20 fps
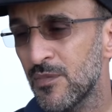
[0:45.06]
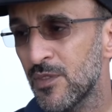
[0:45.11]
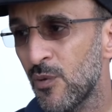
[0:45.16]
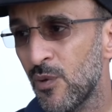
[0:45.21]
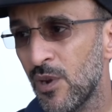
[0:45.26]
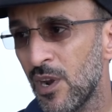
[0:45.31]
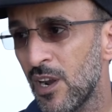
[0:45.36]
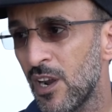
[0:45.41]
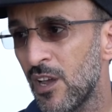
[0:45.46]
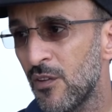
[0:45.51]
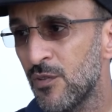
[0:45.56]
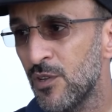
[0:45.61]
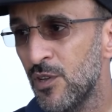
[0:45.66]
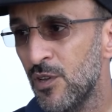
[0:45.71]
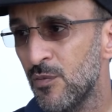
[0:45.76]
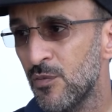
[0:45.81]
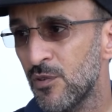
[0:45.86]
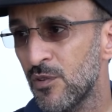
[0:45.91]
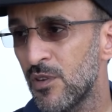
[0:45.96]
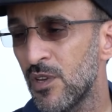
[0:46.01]
طول الله في
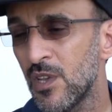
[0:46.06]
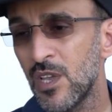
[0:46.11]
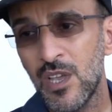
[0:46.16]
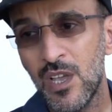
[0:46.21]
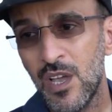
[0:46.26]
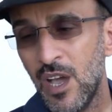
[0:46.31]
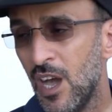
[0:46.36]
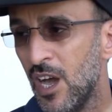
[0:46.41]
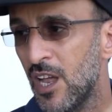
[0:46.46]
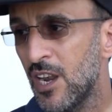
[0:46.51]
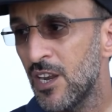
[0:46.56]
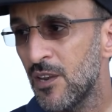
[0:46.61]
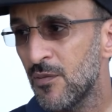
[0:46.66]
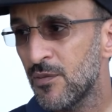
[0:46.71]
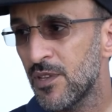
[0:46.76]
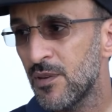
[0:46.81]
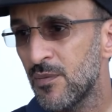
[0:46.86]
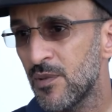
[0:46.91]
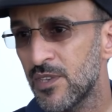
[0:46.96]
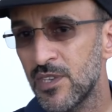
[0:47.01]
عمره على
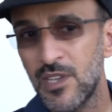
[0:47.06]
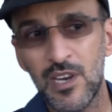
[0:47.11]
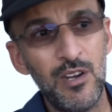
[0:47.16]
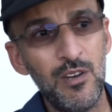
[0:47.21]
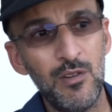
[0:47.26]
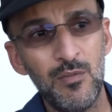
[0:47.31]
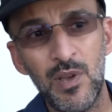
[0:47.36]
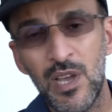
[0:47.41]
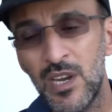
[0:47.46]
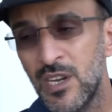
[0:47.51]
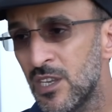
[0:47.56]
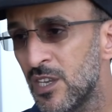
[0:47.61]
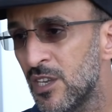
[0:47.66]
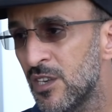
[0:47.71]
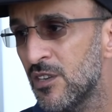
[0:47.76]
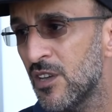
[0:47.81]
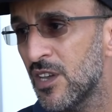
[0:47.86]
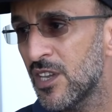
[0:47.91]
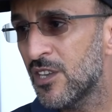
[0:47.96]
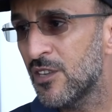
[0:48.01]
نفس المسيرة العمانيين
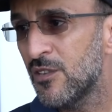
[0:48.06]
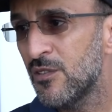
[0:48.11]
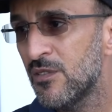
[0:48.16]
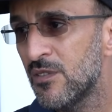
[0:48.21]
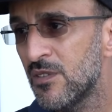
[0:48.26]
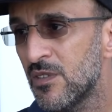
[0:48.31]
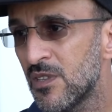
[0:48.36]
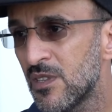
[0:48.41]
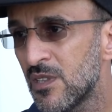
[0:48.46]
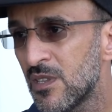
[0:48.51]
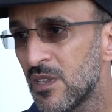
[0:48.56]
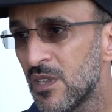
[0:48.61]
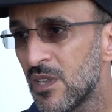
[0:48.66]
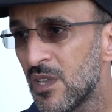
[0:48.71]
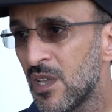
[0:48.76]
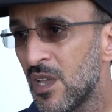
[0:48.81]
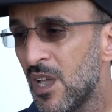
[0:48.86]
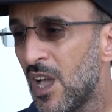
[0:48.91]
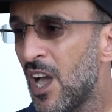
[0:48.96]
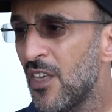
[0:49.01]
يأكلوا
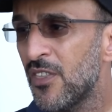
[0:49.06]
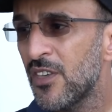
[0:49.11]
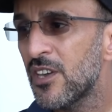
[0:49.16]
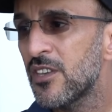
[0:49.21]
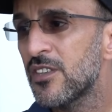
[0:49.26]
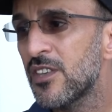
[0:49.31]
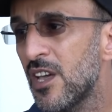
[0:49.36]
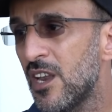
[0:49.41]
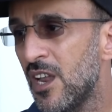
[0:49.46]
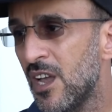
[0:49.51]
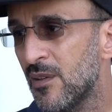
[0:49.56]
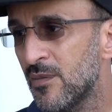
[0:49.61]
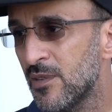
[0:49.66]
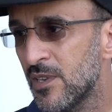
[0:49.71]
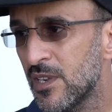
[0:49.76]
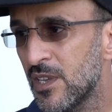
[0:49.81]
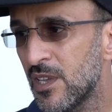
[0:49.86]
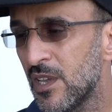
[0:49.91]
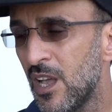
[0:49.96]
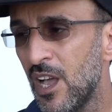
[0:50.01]
هذه خصال
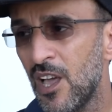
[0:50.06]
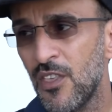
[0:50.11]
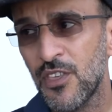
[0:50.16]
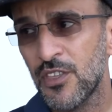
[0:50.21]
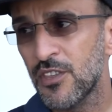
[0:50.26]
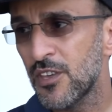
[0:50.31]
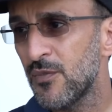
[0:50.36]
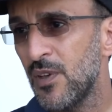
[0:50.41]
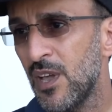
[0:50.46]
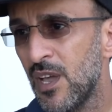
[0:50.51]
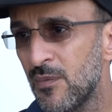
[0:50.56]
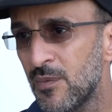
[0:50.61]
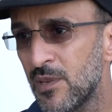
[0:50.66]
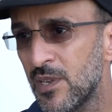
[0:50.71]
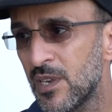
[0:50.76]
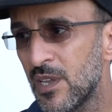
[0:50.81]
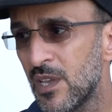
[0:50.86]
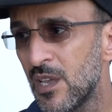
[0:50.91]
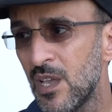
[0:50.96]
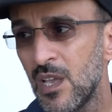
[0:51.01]
حميدة هذه صفة
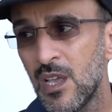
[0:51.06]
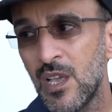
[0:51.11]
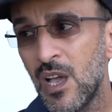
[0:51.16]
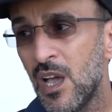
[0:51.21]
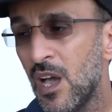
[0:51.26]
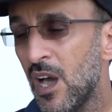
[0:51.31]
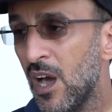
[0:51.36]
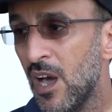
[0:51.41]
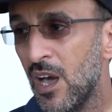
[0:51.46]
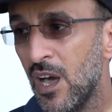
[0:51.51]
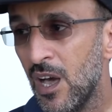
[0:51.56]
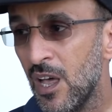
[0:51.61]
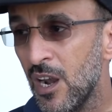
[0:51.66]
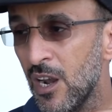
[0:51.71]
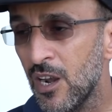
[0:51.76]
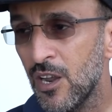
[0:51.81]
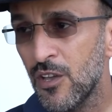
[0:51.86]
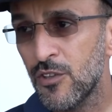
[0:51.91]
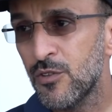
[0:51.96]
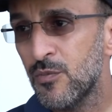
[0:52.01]
حميدة
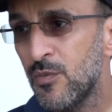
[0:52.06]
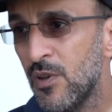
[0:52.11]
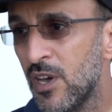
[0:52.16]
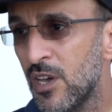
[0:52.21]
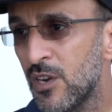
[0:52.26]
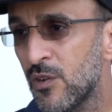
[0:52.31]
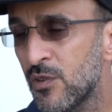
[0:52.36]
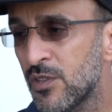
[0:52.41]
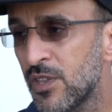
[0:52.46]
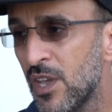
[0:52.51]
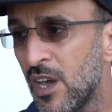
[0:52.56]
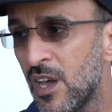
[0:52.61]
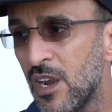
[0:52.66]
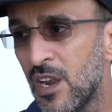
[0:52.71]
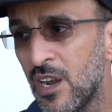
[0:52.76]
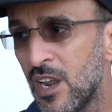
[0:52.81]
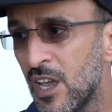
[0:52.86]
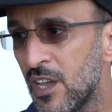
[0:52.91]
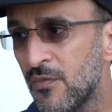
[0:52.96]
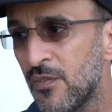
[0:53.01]
الله سبحانه وتعالى
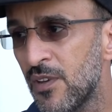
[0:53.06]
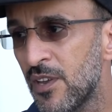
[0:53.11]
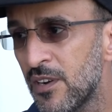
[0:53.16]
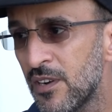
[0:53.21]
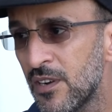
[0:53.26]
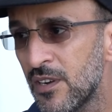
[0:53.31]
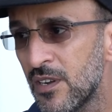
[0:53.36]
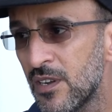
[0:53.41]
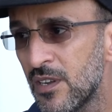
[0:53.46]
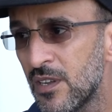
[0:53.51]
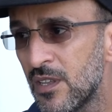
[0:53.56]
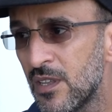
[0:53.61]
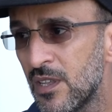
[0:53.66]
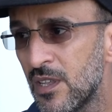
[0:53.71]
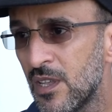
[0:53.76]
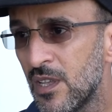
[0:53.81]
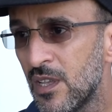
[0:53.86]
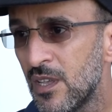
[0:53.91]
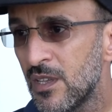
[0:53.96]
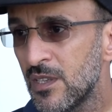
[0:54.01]
لا يفرق
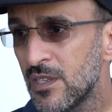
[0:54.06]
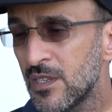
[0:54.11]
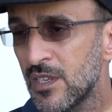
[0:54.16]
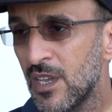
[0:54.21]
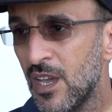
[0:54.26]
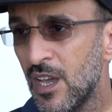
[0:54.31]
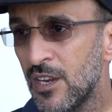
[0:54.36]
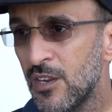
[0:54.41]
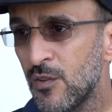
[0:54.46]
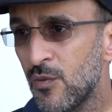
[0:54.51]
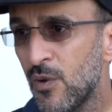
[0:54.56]
يعني